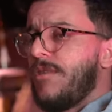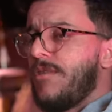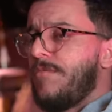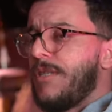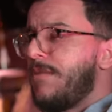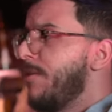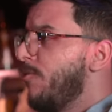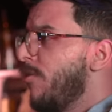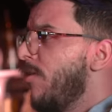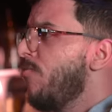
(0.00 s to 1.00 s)
ما تمد
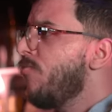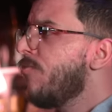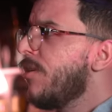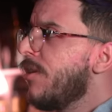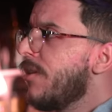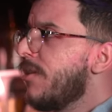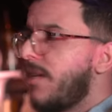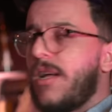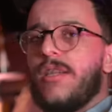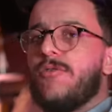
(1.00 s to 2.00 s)
والو
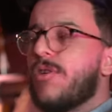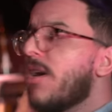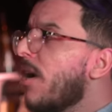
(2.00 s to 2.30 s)
تخلي الورقه